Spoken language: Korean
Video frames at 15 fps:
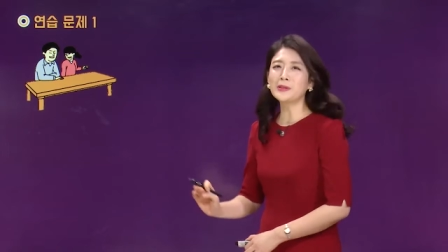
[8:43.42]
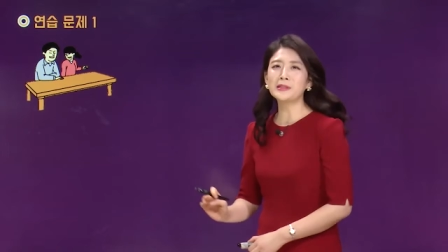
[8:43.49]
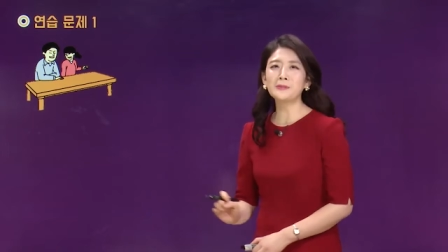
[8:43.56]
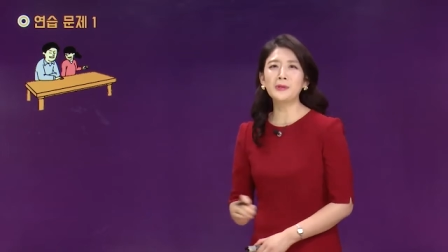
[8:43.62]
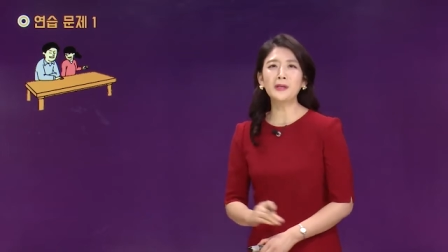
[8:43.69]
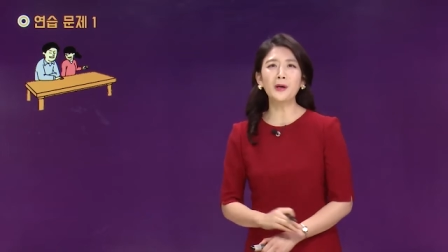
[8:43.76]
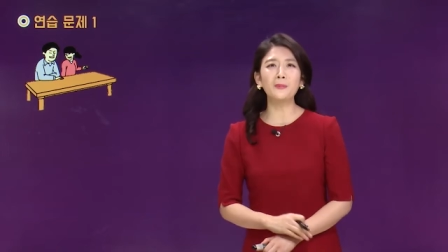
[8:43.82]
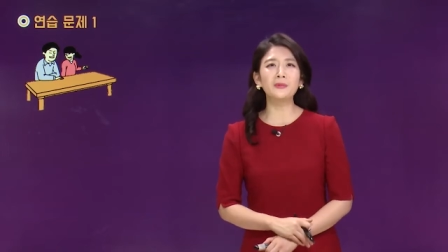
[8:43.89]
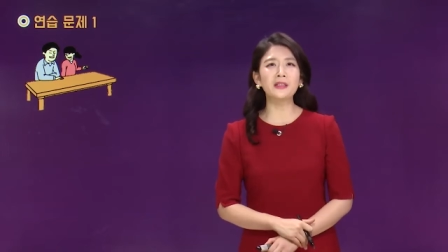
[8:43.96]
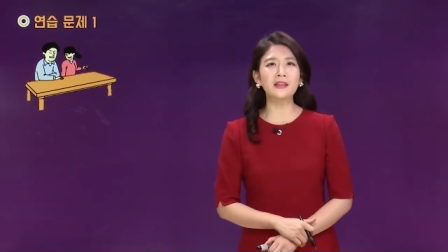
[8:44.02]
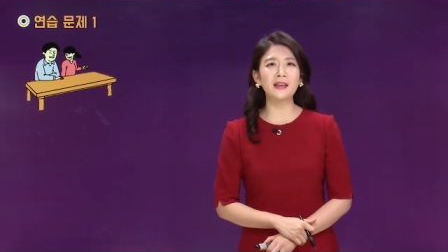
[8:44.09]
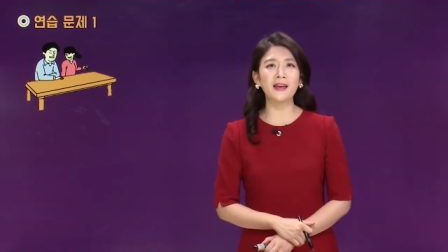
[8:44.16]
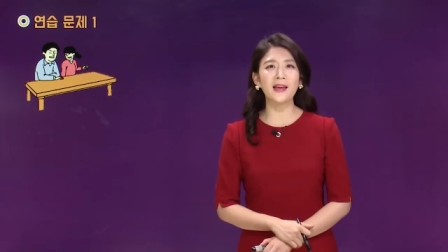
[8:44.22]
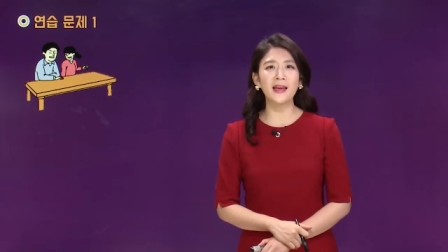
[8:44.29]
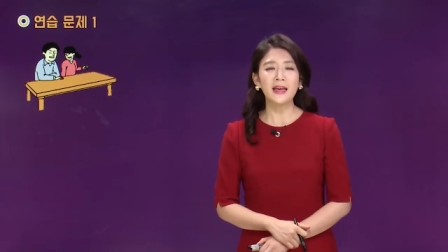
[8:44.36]
의미가 없는
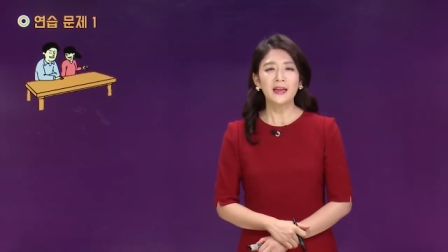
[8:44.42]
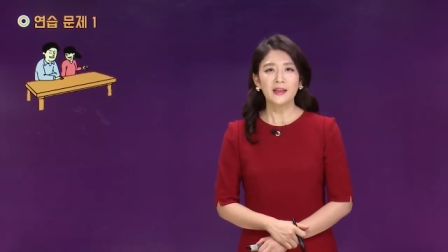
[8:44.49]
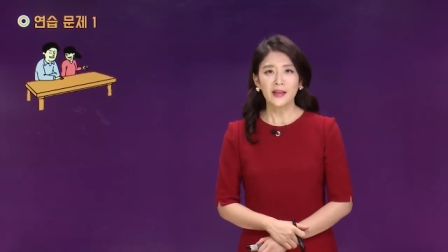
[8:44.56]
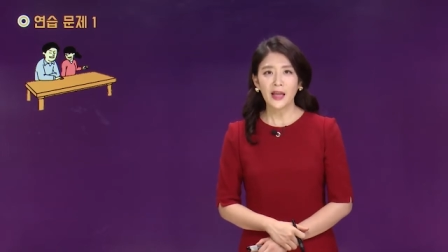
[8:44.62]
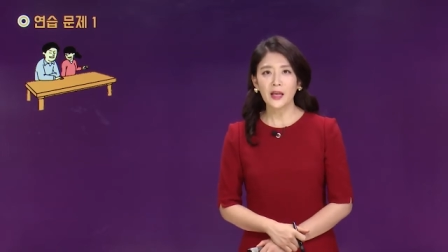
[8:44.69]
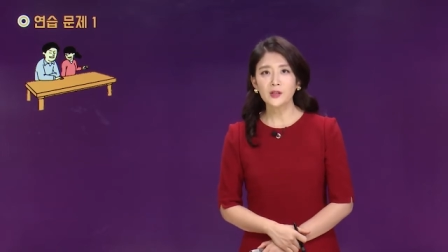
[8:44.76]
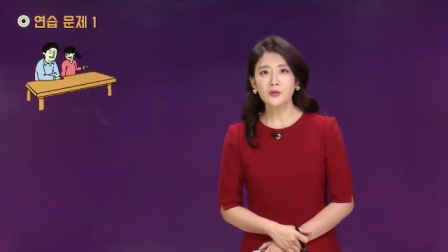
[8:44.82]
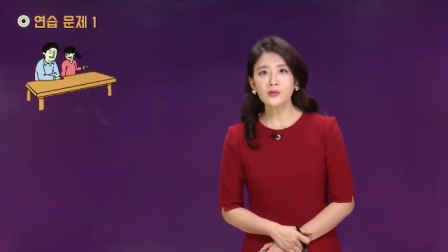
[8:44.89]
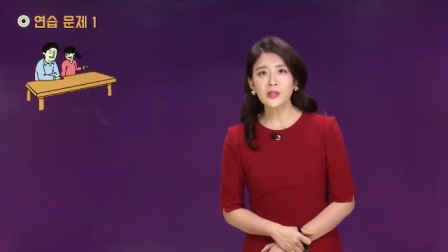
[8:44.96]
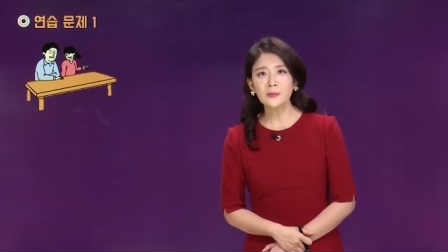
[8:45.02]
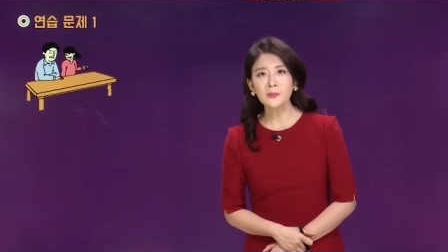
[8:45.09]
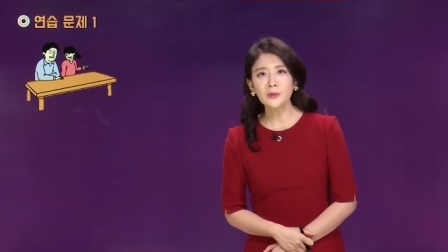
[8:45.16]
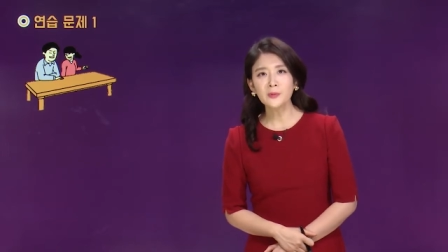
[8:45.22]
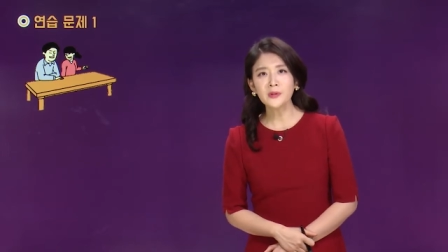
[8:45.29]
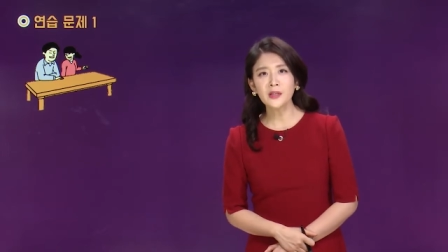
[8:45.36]
게 예전
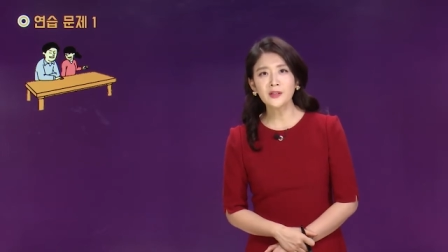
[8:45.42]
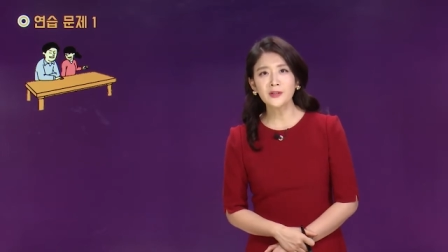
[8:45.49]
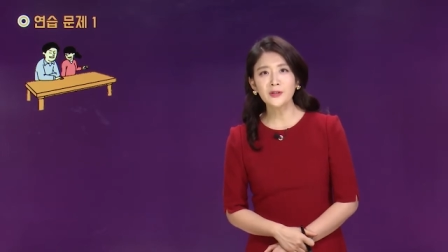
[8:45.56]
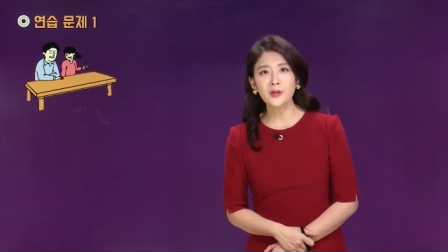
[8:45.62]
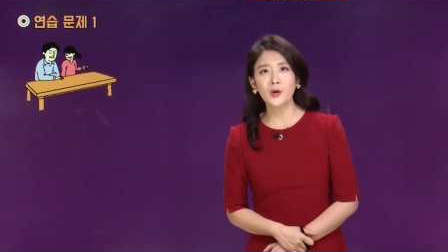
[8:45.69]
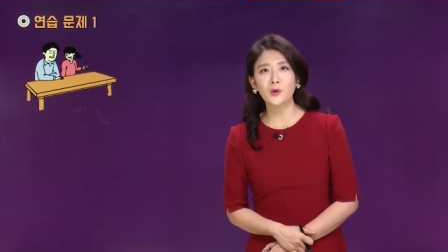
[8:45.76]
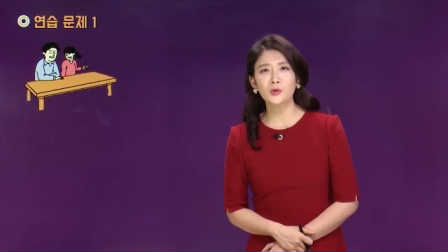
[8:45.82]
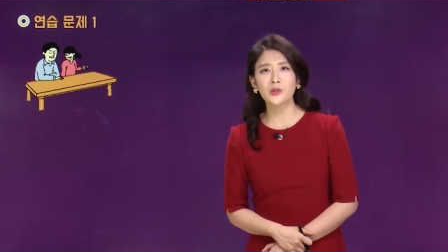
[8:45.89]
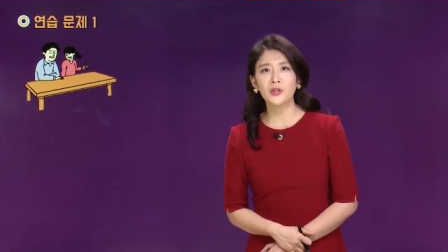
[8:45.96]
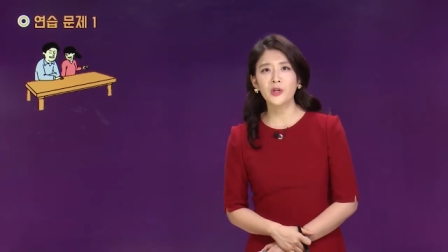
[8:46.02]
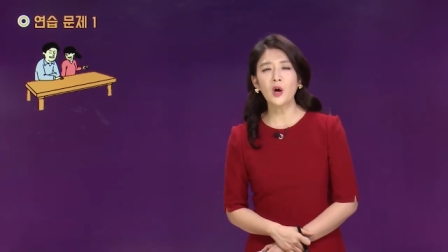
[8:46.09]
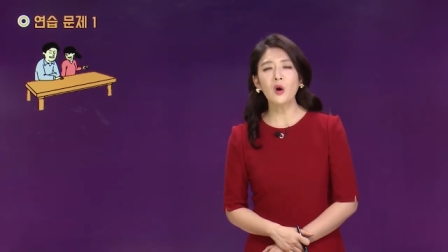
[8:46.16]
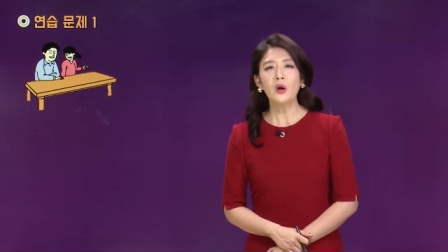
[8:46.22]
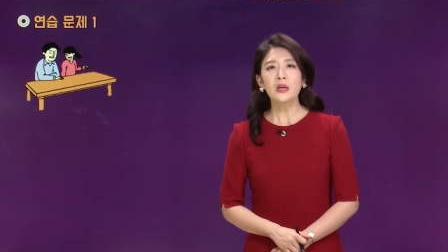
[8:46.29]
3부분 같은 경우는요,